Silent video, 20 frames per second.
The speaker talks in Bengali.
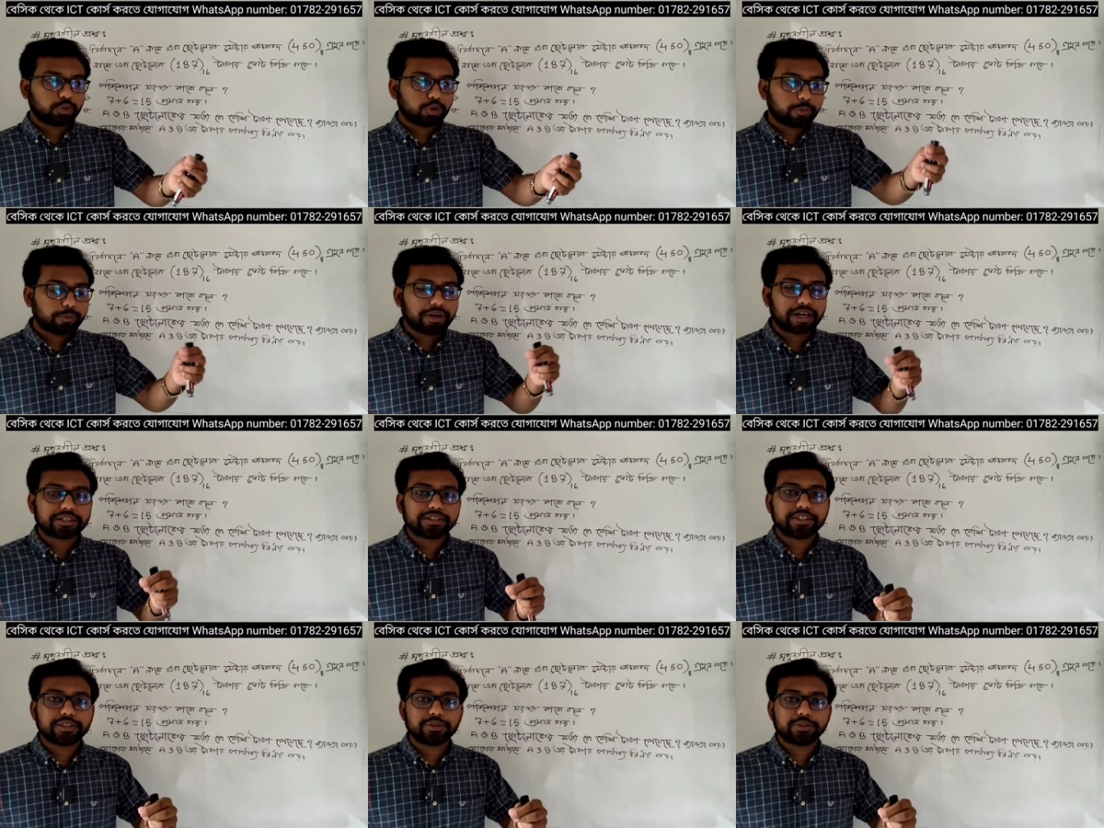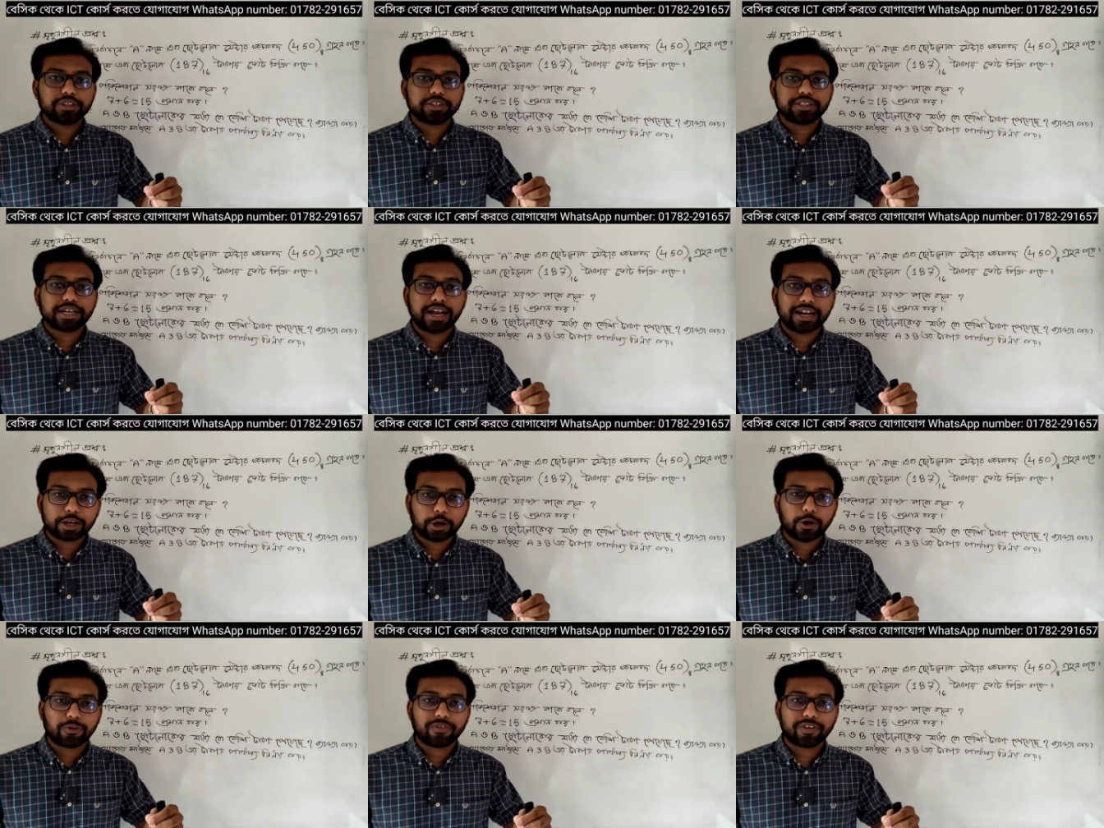কোনো প্রার্থী যদি
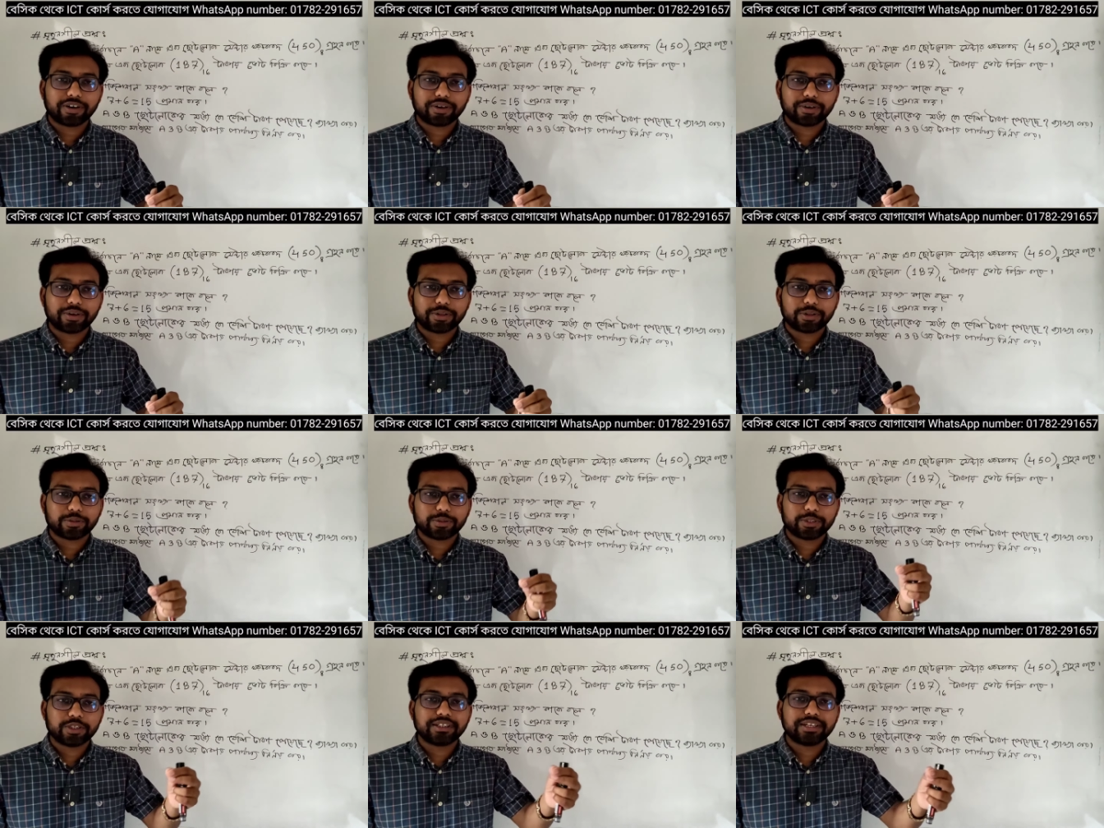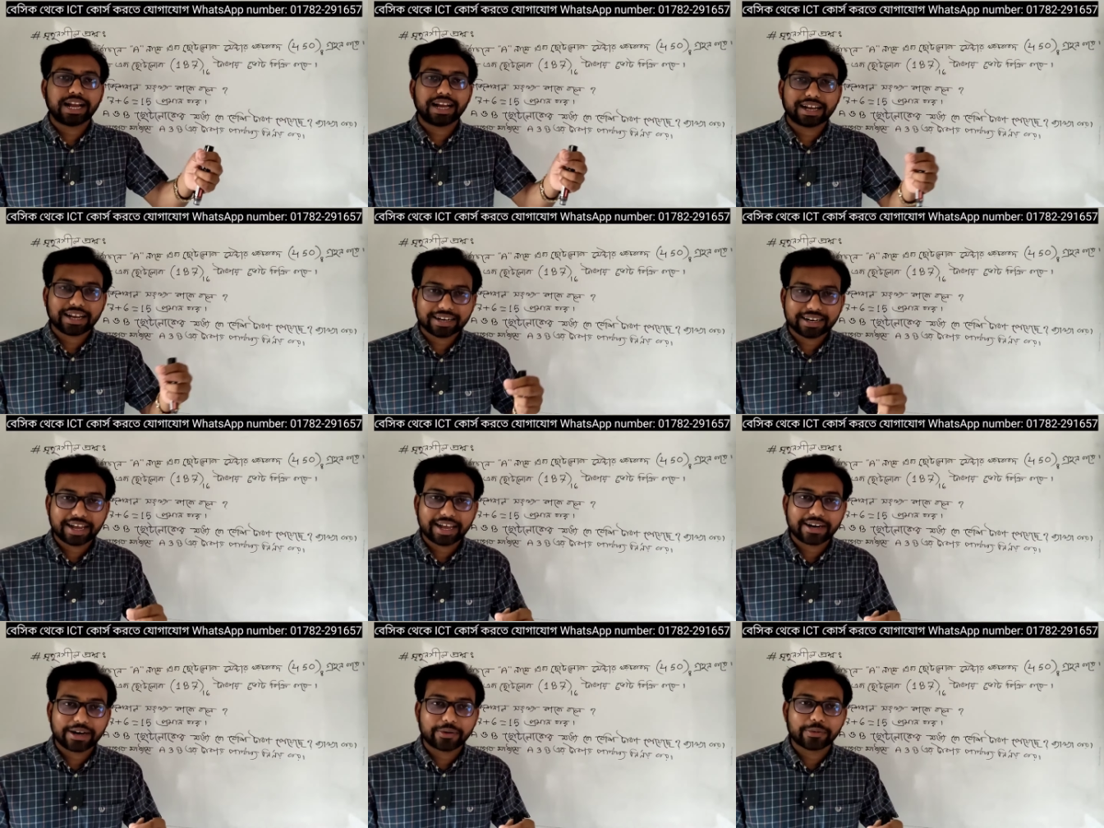টাকা অফার করে তুমি যদি
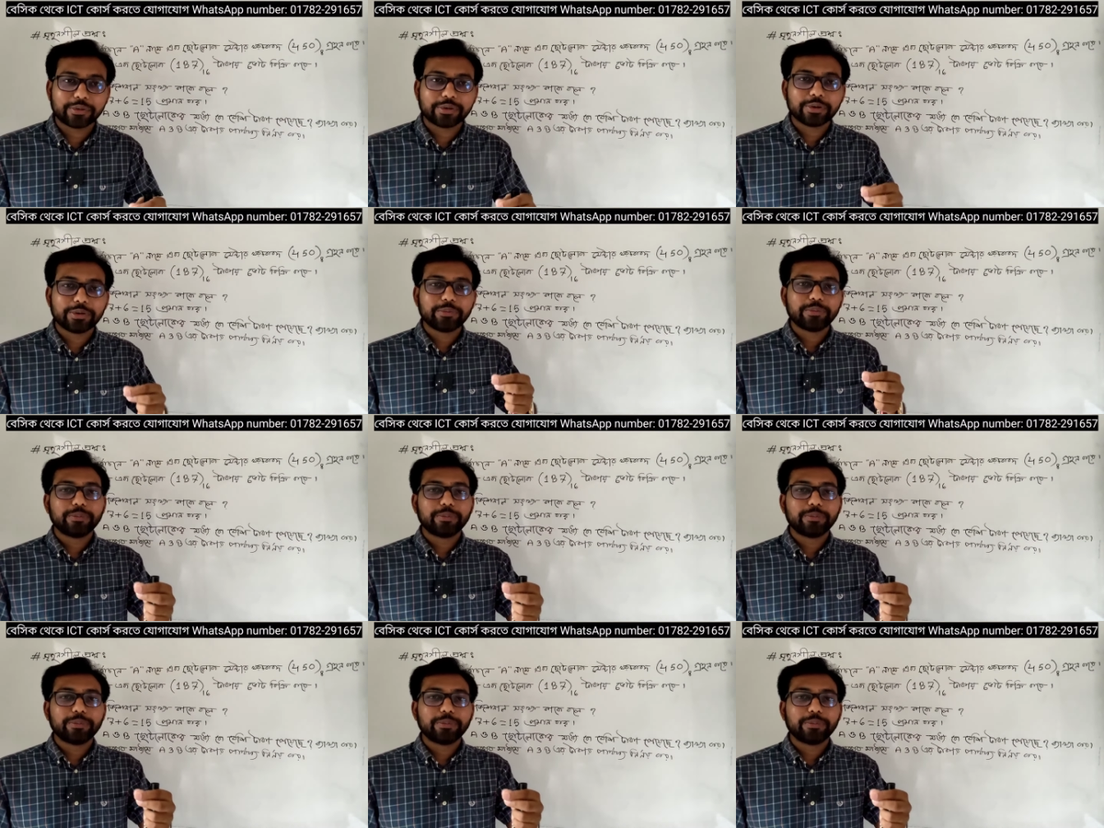টাকা না নাও